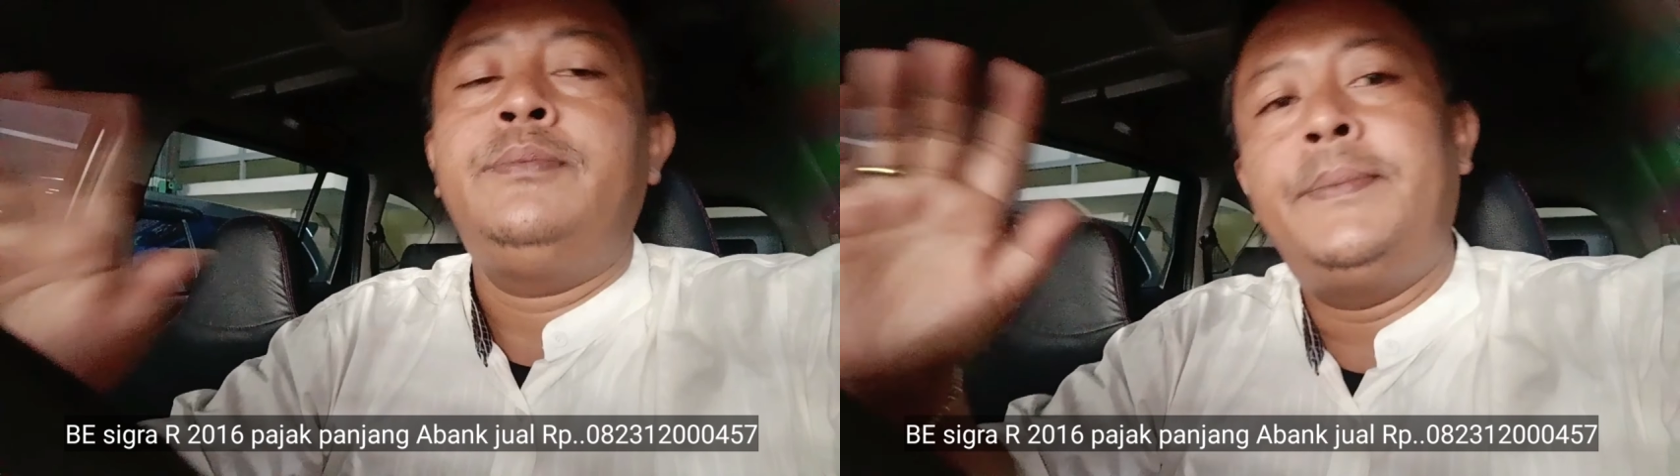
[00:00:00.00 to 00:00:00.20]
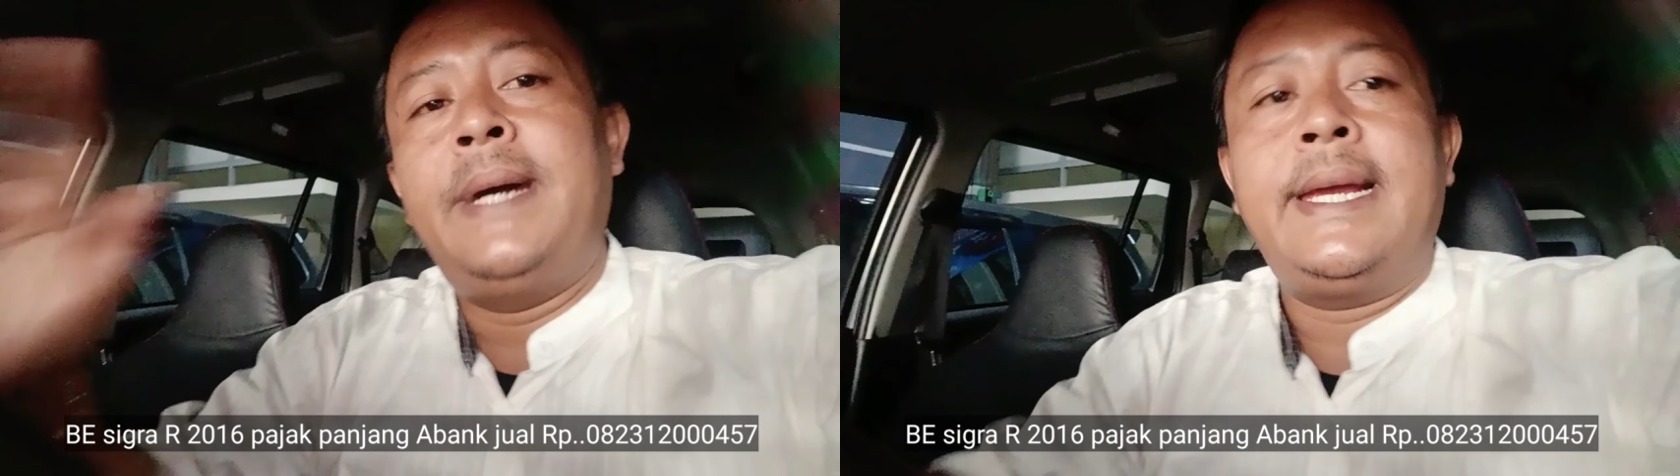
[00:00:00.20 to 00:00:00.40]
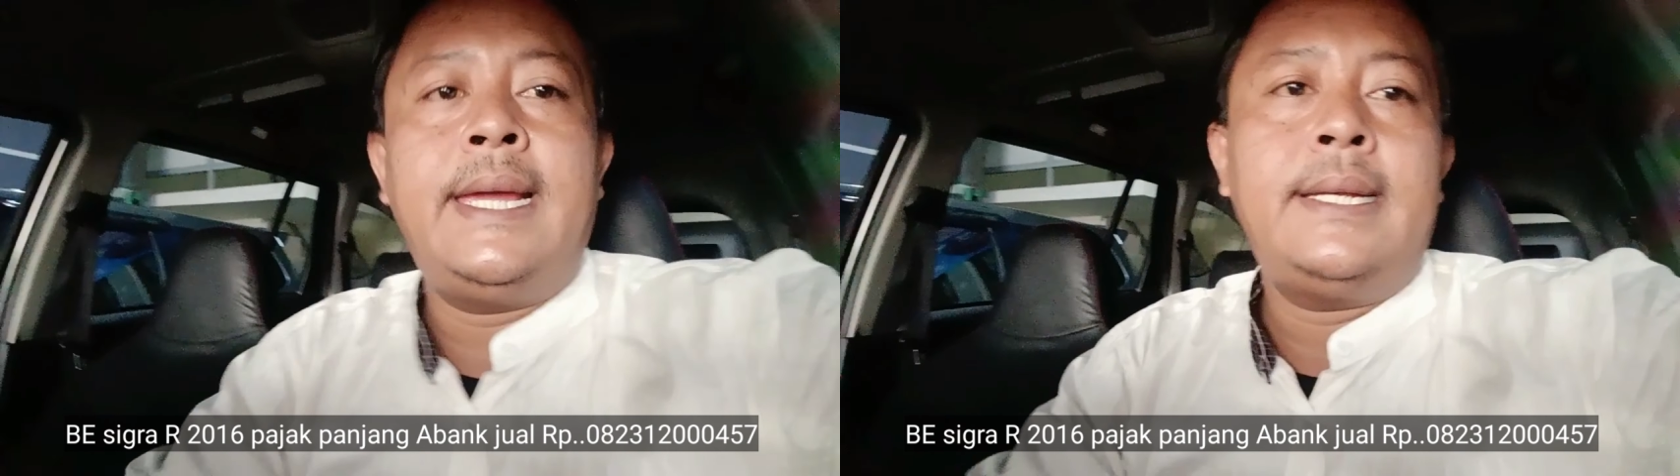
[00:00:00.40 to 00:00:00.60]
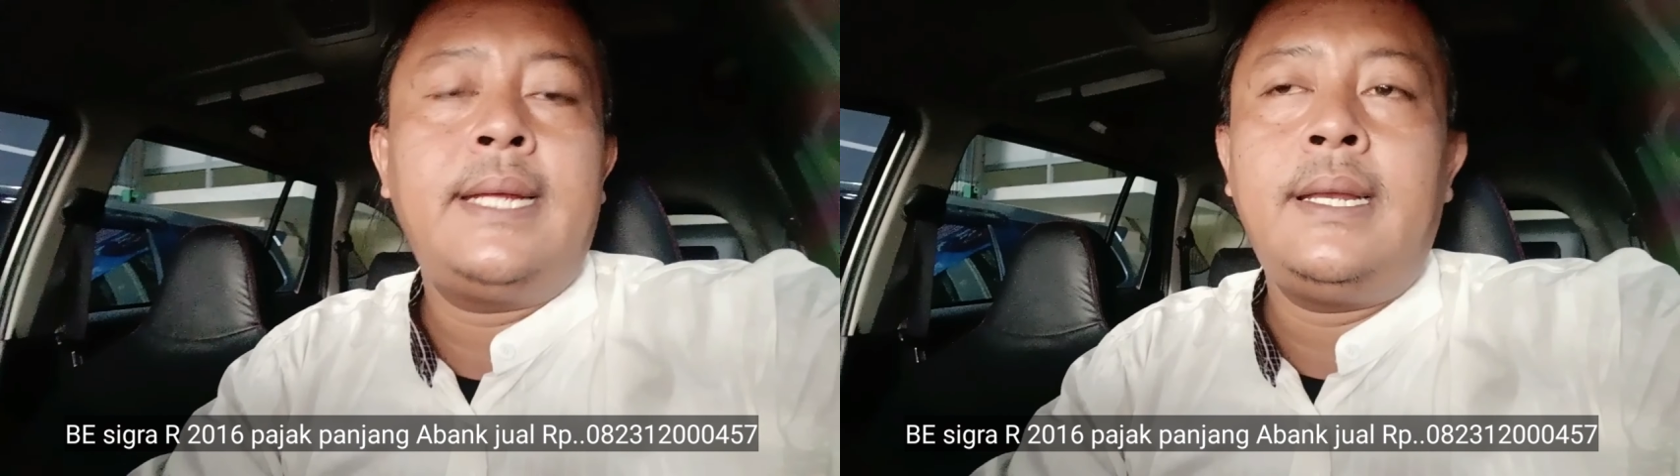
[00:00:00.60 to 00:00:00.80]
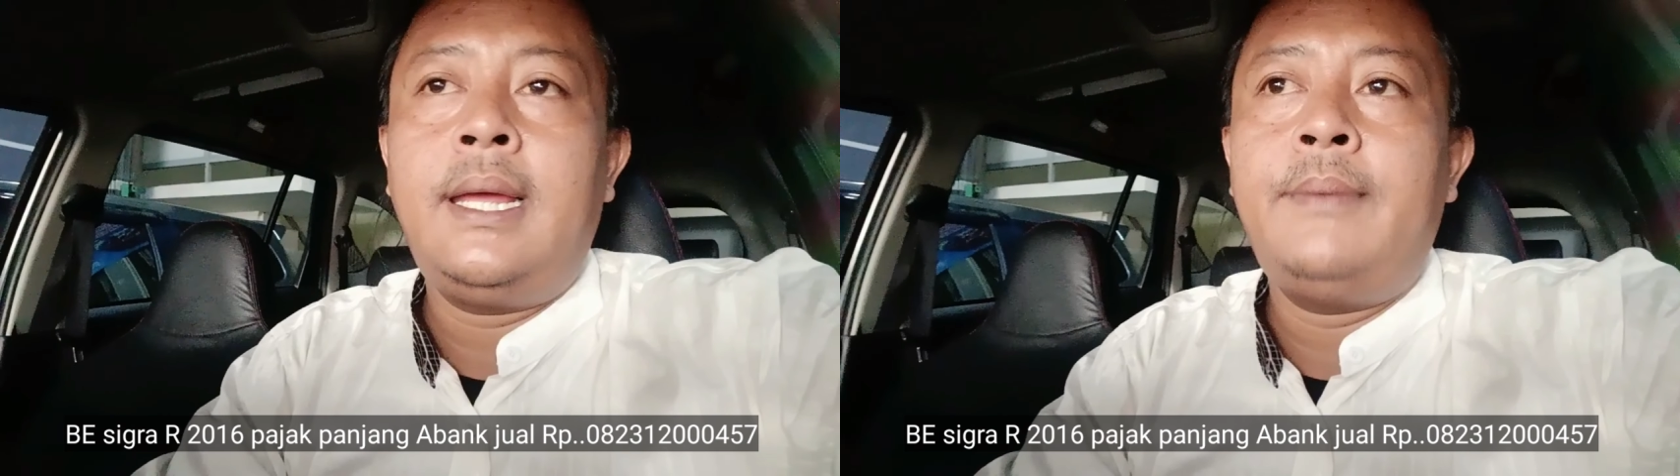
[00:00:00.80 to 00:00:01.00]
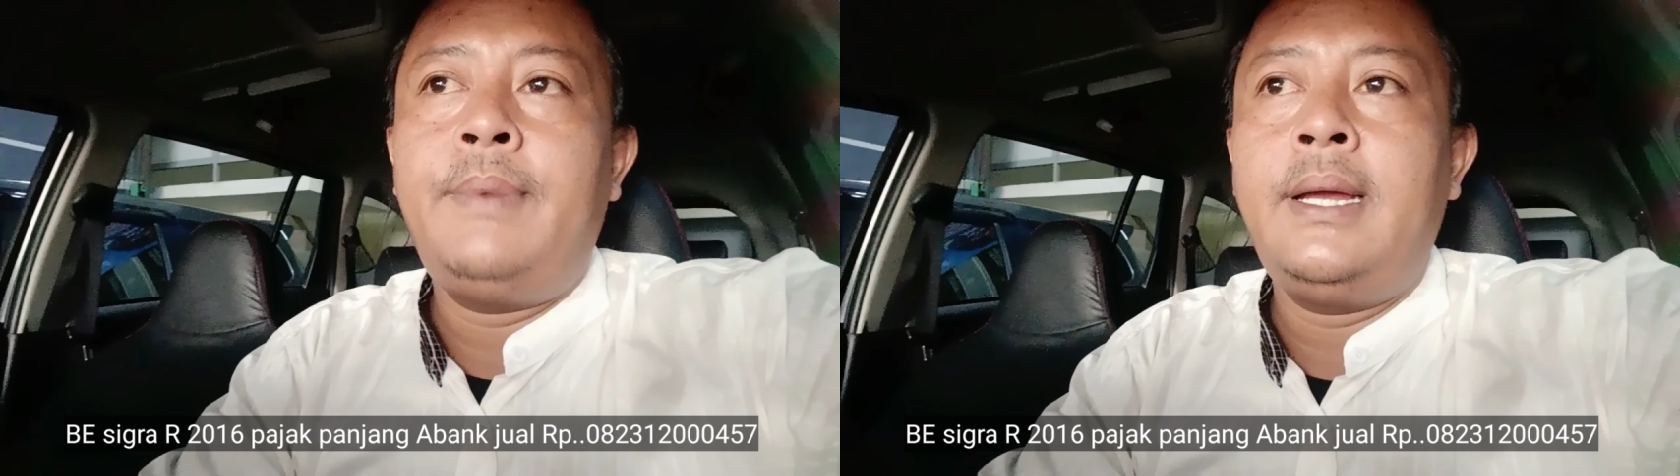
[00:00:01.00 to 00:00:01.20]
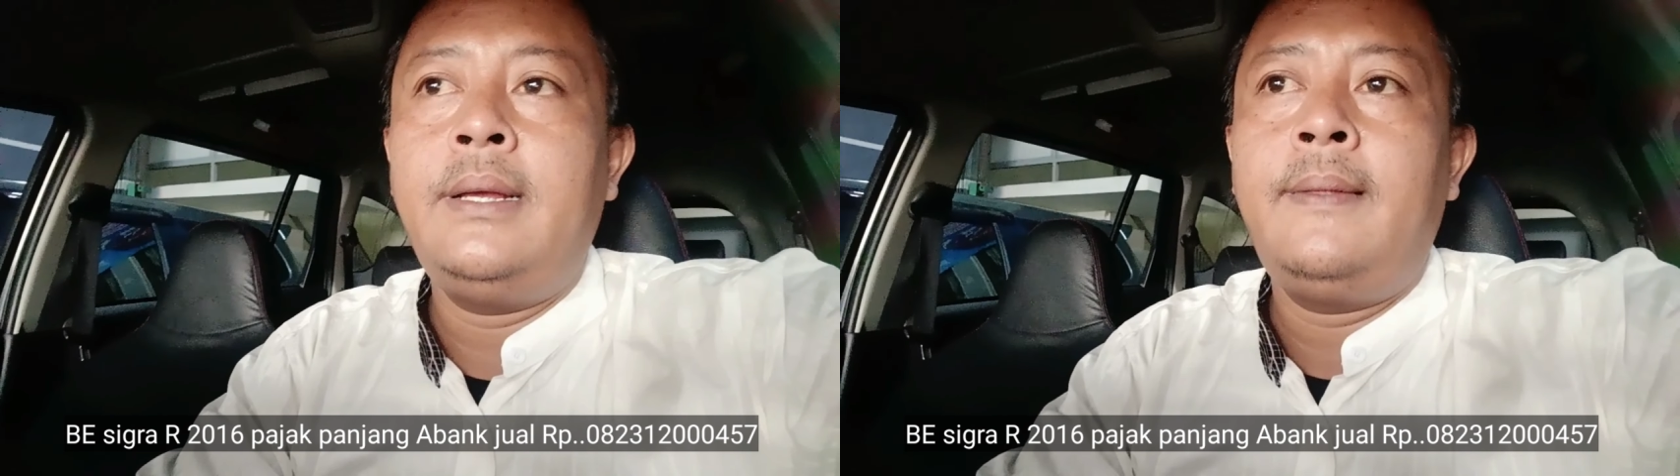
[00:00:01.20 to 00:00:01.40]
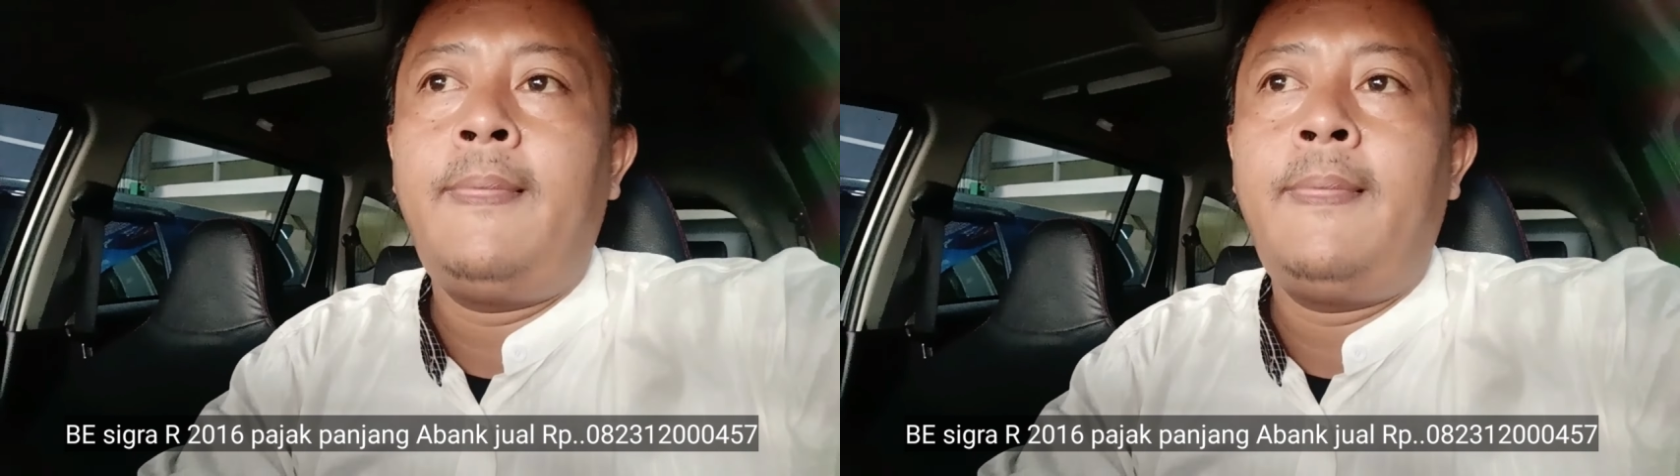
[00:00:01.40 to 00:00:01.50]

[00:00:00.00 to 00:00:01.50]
pemakaian karena abang